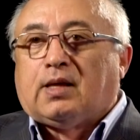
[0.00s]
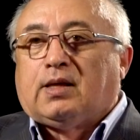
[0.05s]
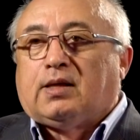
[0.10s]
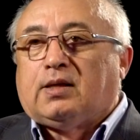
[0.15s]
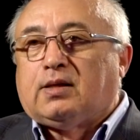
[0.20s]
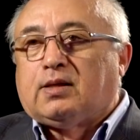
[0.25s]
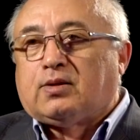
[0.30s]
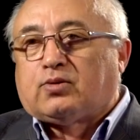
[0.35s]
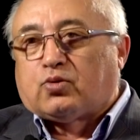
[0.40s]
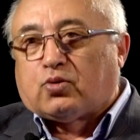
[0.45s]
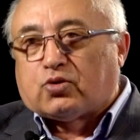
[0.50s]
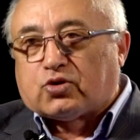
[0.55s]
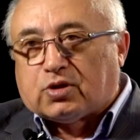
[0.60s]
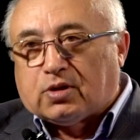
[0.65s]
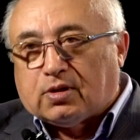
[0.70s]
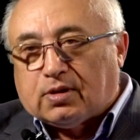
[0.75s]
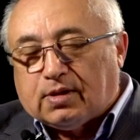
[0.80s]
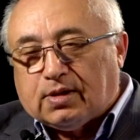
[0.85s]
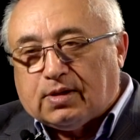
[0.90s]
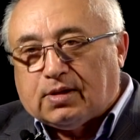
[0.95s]
и
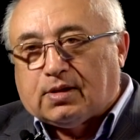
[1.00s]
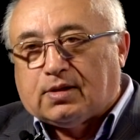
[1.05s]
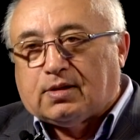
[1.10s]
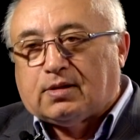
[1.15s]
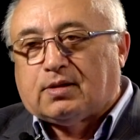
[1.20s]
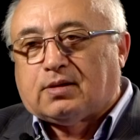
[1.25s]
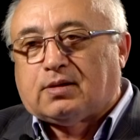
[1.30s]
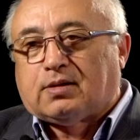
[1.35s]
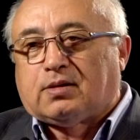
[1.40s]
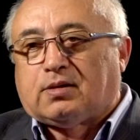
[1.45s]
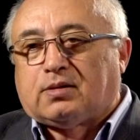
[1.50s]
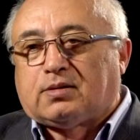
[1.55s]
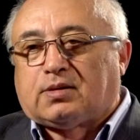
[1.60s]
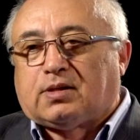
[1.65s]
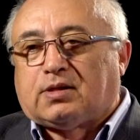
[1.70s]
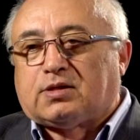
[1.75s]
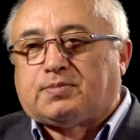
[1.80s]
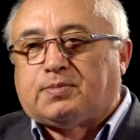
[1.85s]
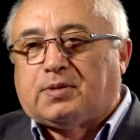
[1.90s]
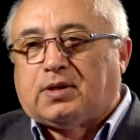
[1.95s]
тоже их э,
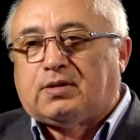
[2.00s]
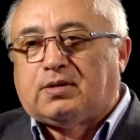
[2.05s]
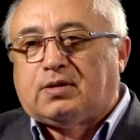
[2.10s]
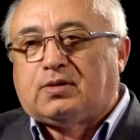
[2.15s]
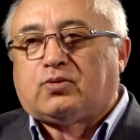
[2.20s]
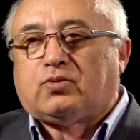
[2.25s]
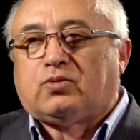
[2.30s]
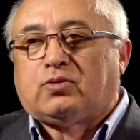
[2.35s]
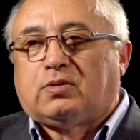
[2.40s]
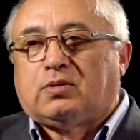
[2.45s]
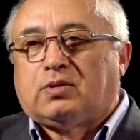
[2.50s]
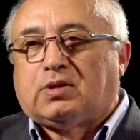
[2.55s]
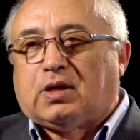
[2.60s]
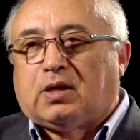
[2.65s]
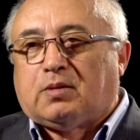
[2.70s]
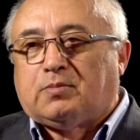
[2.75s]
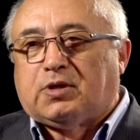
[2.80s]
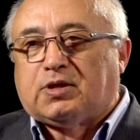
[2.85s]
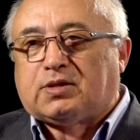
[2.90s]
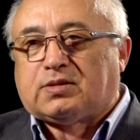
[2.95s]
транспортируют на
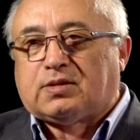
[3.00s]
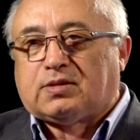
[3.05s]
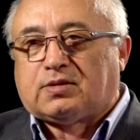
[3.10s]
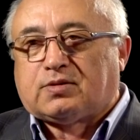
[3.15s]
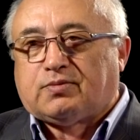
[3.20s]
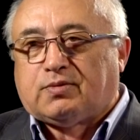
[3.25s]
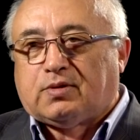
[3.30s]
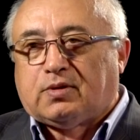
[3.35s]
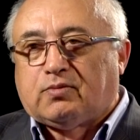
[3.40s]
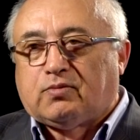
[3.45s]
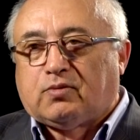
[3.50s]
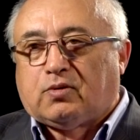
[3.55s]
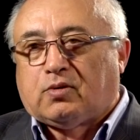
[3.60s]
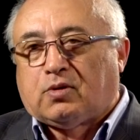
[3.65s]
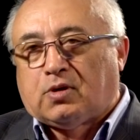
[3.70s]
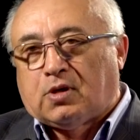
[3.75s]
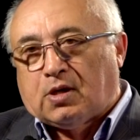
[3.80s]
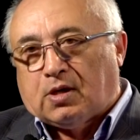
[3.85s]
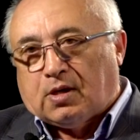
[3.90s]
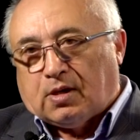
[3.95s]
место
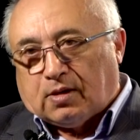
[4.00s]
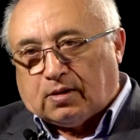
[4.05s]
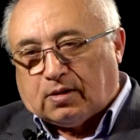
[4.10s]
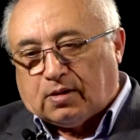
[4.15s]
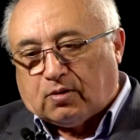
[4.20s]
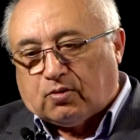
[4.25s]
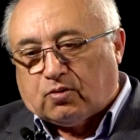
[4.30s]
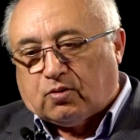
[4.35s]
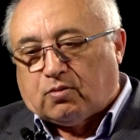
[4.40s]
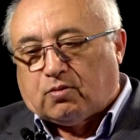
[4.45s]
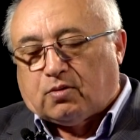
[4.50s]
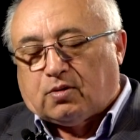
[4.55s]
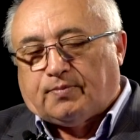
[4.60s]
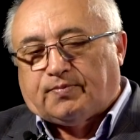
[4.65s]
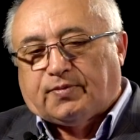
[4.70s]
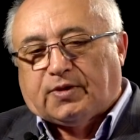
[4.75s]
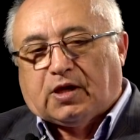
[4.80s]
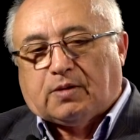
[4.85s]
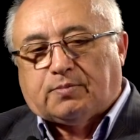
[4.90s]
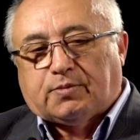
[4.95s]
своего такого
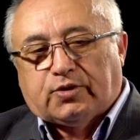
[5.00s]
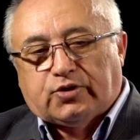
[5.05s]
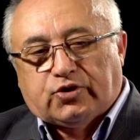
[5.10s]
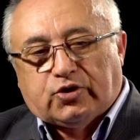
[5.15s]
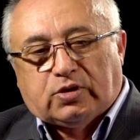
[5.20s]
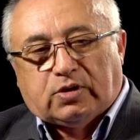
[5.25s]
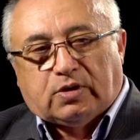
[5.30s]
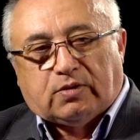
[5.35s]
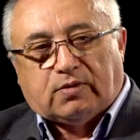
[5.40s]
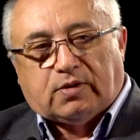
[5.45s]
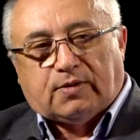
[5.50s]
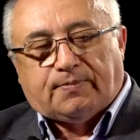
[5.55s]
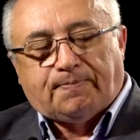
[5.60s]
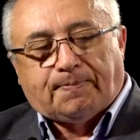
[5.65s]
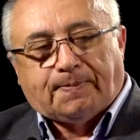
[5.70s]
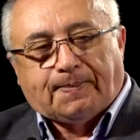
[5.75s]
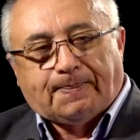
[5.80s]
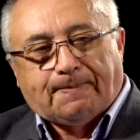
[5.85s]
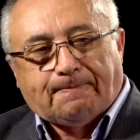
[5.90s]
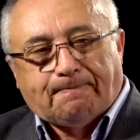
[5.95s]
обычного,
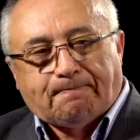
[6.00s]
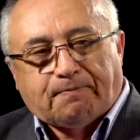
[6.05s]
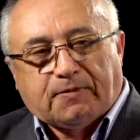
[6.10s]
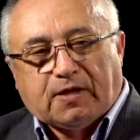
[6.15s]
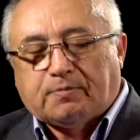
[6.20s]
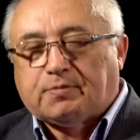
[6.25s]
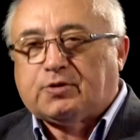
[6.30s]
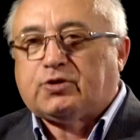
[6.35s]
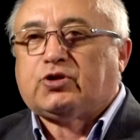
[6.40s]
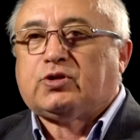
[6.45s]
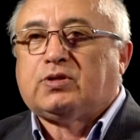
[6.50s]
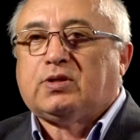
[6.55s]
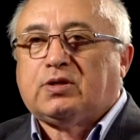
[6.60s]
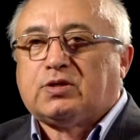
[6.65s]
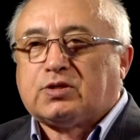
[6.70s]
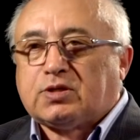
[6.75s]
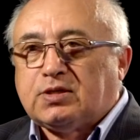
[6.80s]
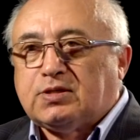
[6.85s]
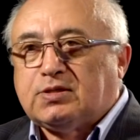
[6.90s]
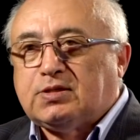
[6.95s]
обычной
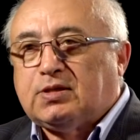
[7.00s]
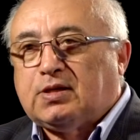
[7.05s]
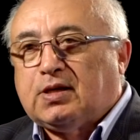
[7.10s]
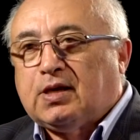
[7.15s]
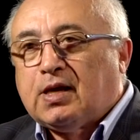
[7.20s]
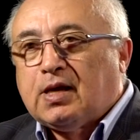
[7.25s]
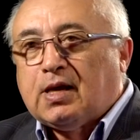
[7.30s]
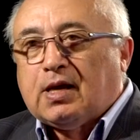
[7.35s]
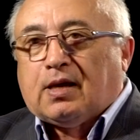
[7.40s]
жизни.